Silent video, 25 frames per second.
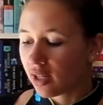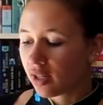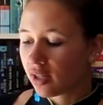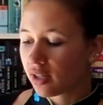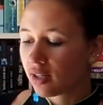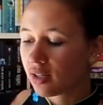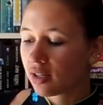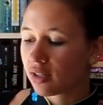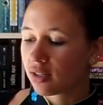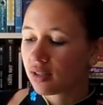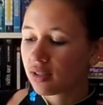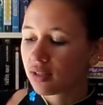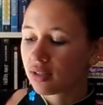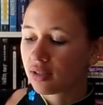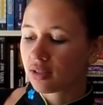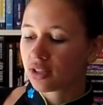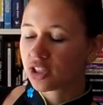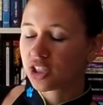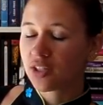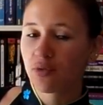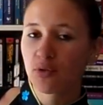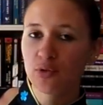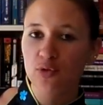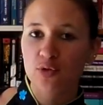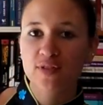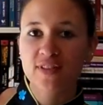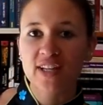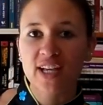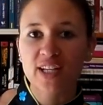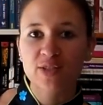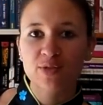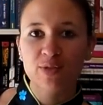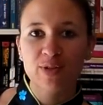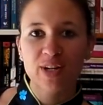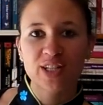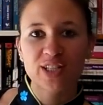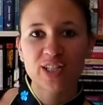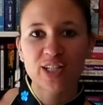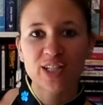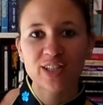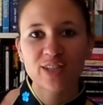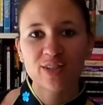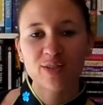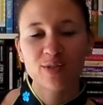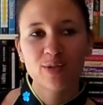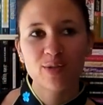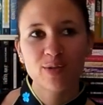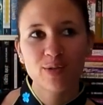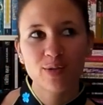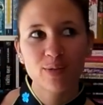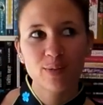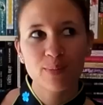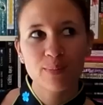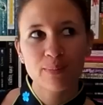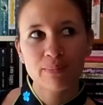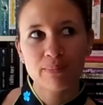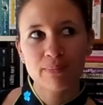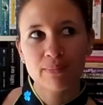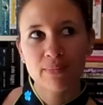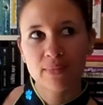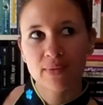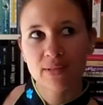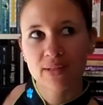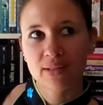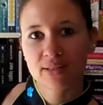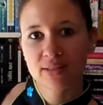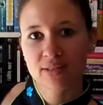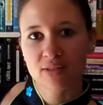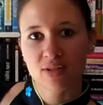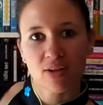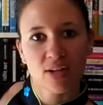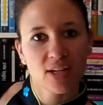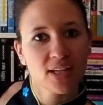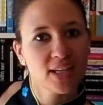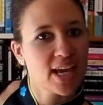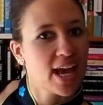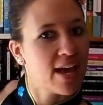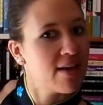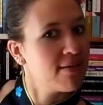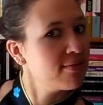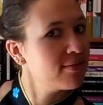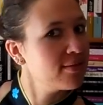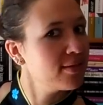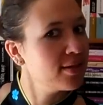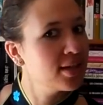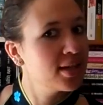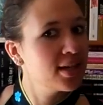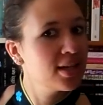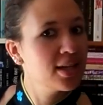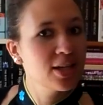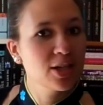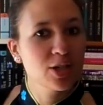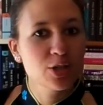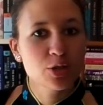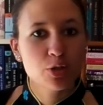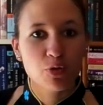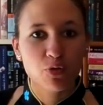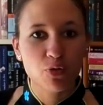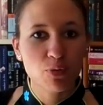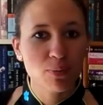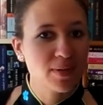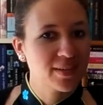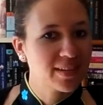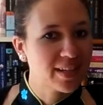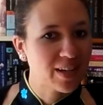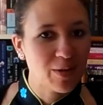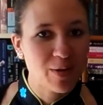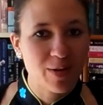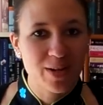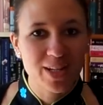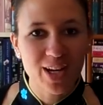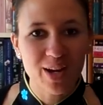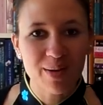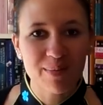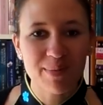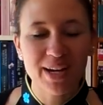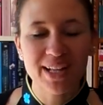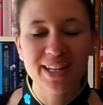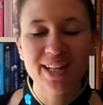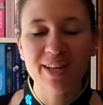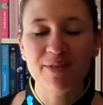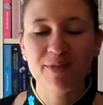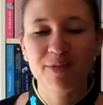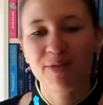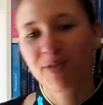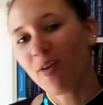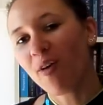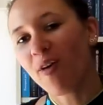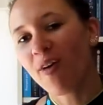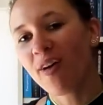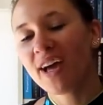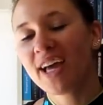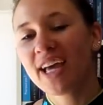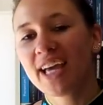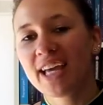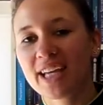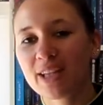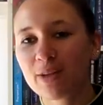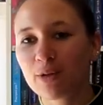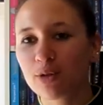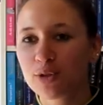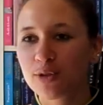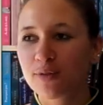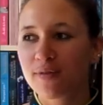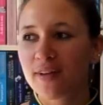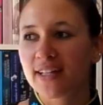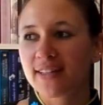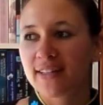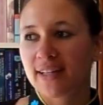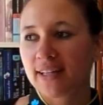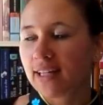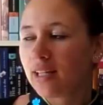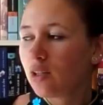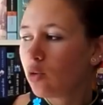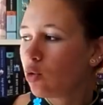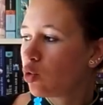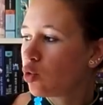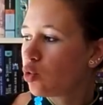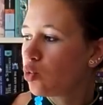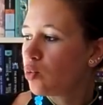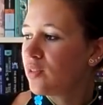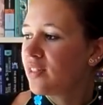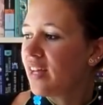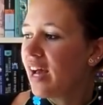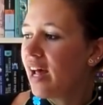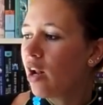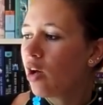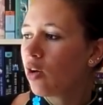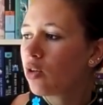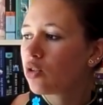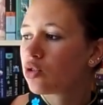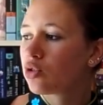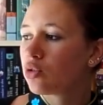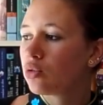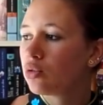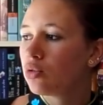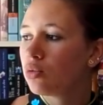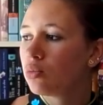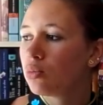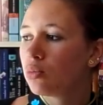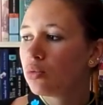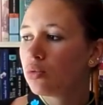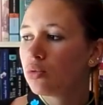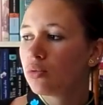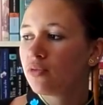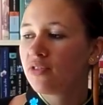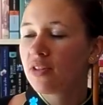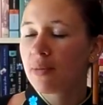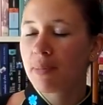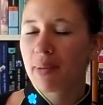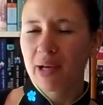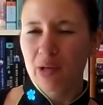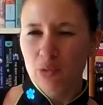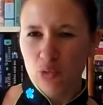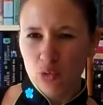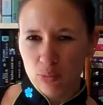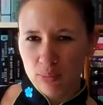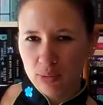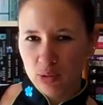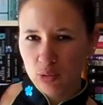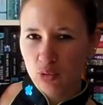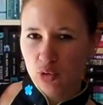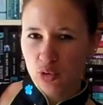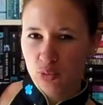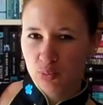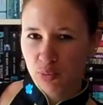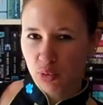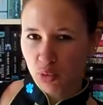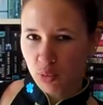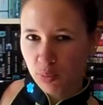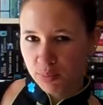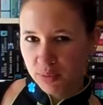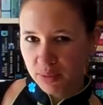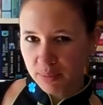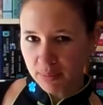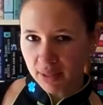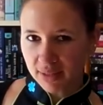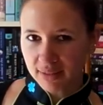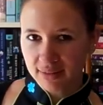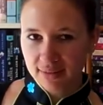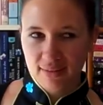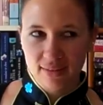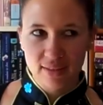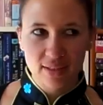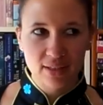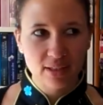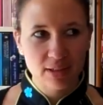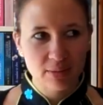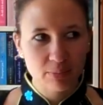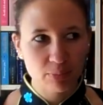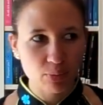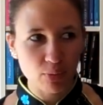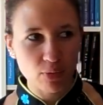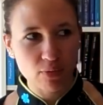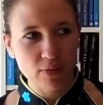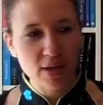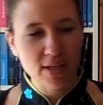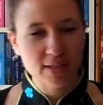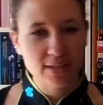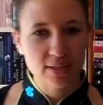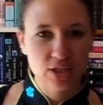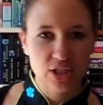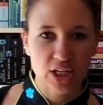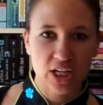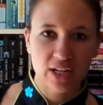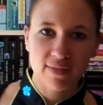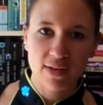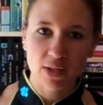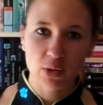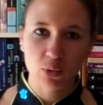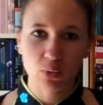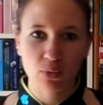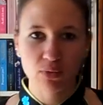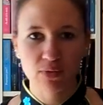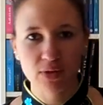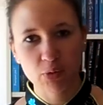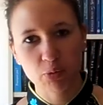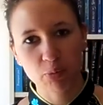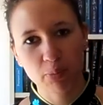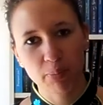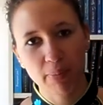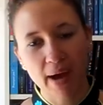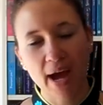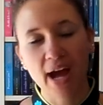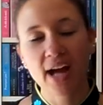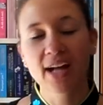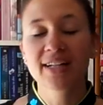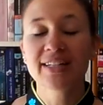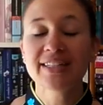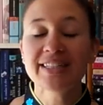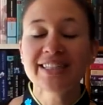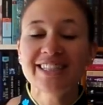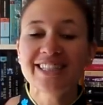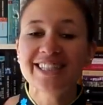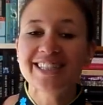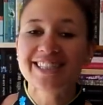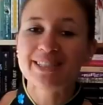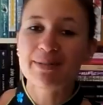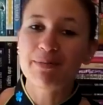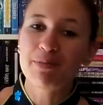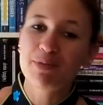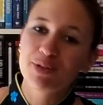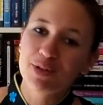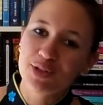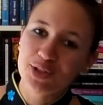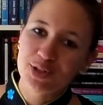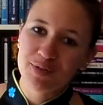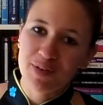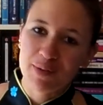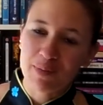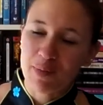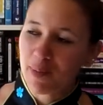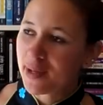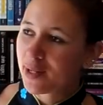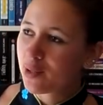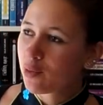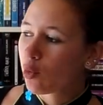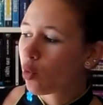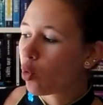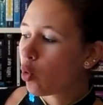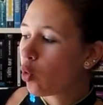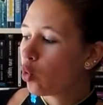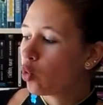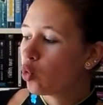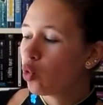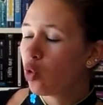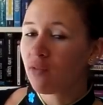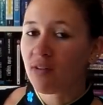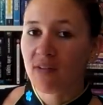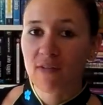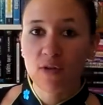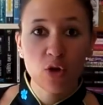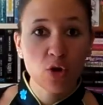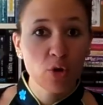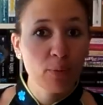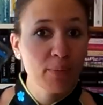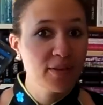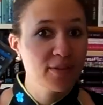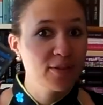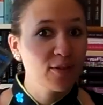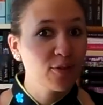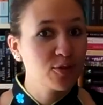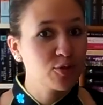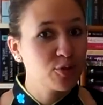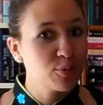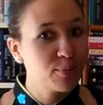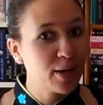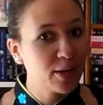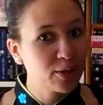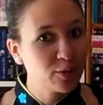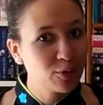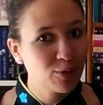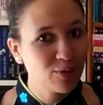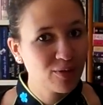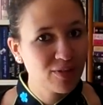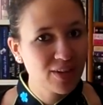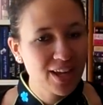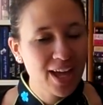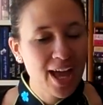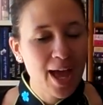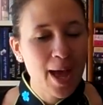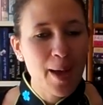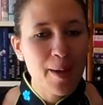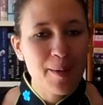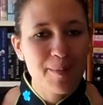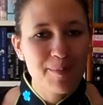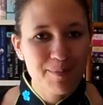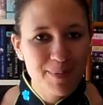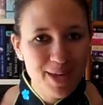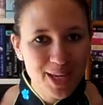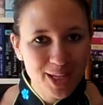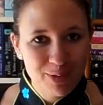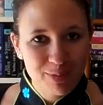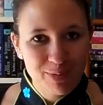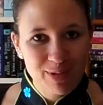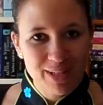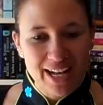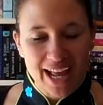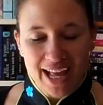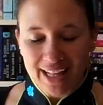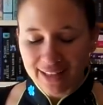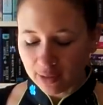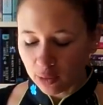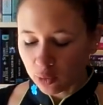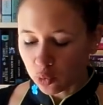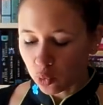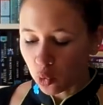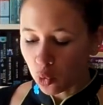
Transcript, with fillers: Euh, j'ai vu ce tag sur la chaîne de Mr Kev. Je vous mettrai le lien en barre d'infos. Et donc je vais attaquer de suite. Alors je ne me fais pas une minute pour pimenter, pour voir si j'arrive à trouver ou pas. C'est plutôt je vais me mettre le chrono, on va voir combien de temps je mets à trouver mes huit lettres.